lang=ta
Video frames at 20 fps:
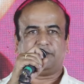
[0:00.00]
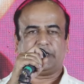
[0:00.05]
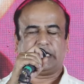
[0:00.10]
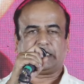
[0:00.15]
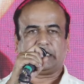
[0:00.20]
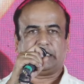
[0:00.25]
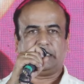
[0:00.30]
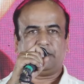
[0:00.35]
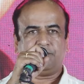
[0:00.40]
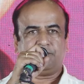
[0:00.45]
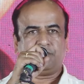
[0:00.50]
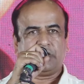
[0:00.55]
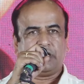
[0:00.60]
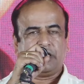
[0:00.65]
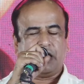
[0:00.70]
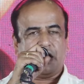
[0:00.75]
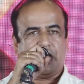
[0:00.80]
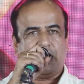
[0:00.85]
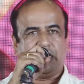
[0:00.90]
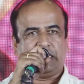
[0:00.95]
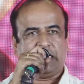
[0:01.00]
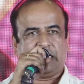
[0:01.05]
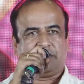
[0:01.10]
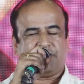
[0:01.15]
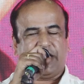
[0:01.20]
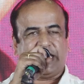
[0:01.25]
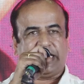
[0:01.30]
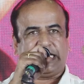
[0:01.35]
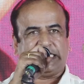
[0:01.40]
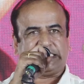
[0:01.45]
அவர்கள்
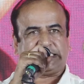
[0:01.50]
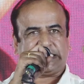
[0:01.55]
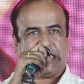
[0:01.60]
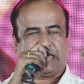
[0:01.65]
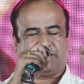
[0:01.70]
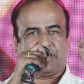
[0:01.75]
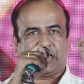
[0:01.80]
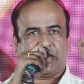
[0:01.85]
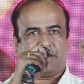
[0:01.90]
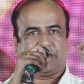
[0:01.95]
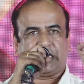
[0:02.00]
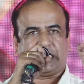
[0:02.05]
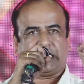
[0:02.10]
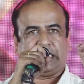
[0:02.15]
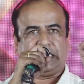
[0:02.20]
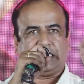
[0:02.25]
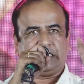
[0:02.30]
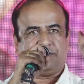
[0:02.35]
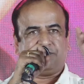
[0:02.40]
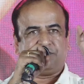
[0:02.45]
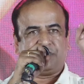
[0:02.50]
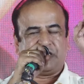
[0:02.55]
அண்ணன் வைகை செல்வன் அவர்கள்